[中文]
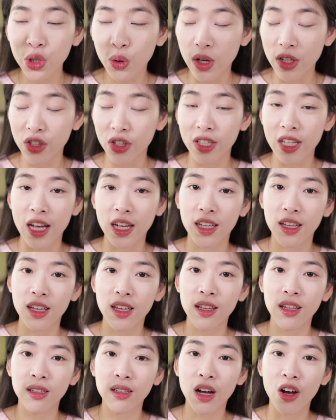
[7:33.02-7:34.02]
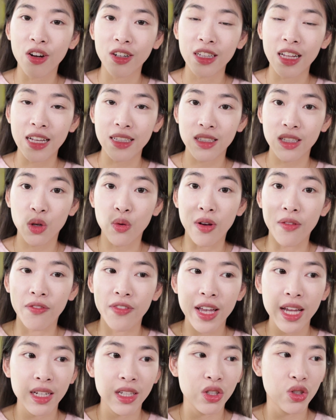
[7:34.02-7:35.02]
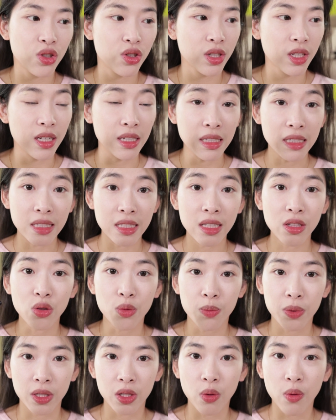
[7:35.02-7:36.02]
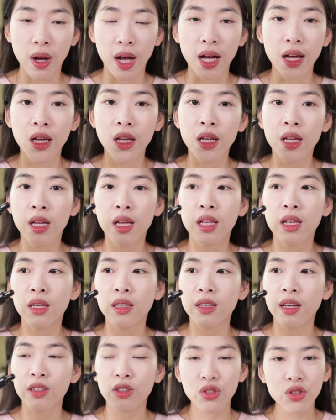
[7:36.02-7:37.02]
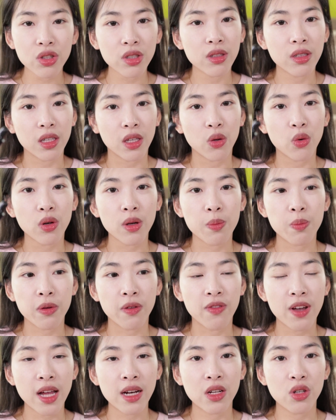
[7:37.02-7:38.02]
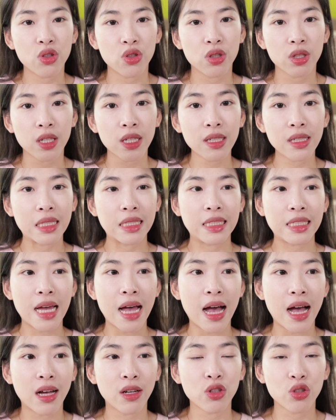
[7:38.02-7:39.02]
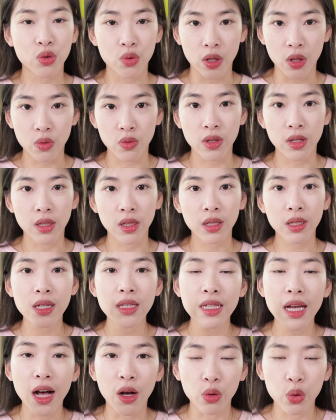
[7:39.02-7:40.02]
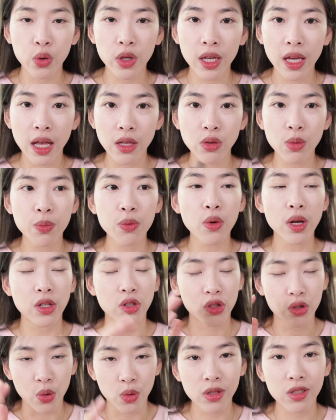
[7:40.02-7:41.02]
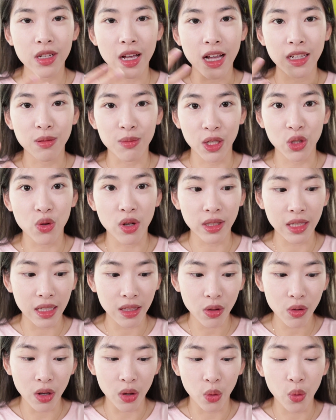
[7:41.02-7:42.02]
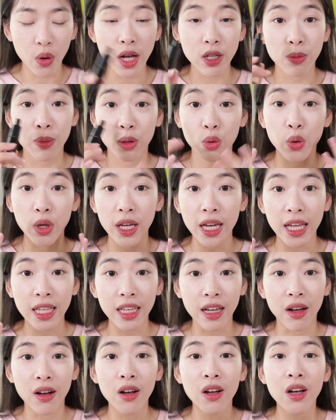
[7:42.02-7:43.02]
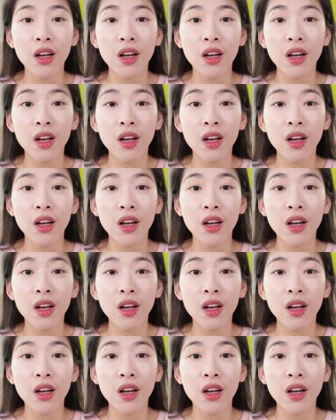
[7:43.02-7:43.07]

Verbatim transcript: 这款遮瑕跟 h o u R Glass 那款 Vanish Concealer 比的话，它的质地会比 Vanish 更加水润，更加好推开。就不管你手指还是美妆蛋，都很快就被推开掉。